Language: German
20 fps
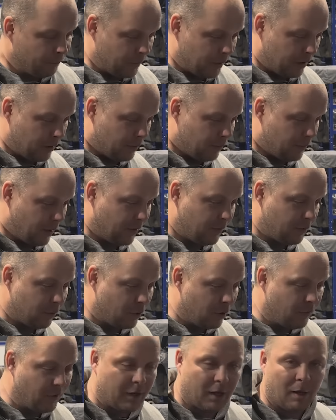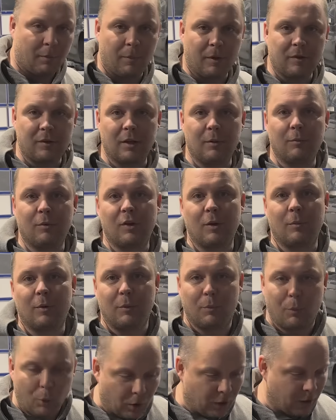ähm, hast die Ölbahn ab, machst du eben schnell mal
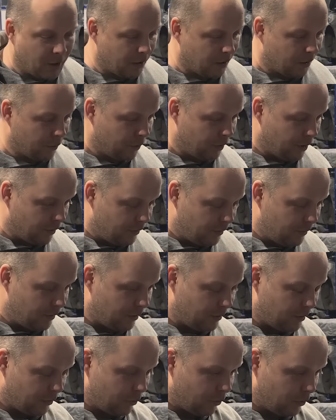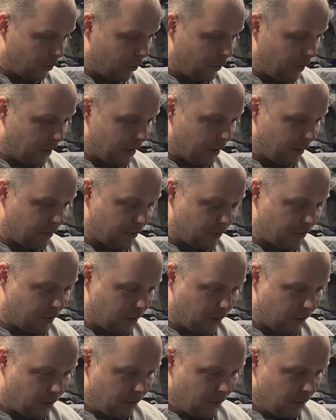die Pleulager neu. Das ist jetzt natürlich auch kein
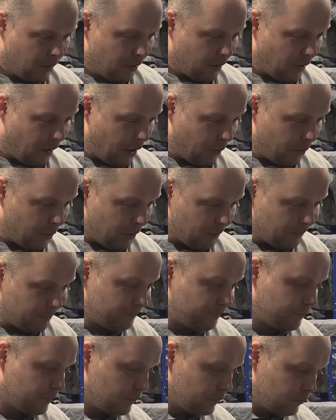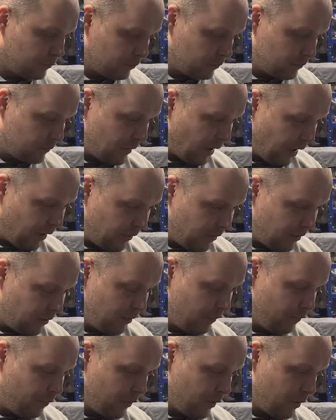Hexenwerk. Aber
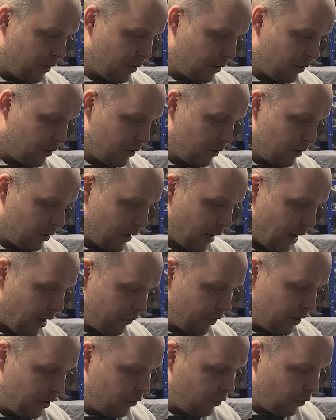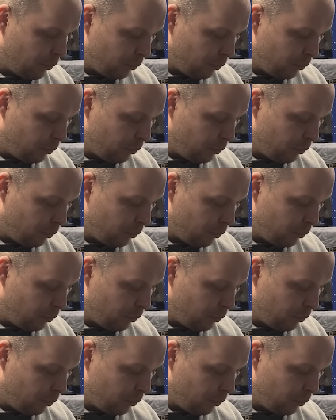das haben wir nicht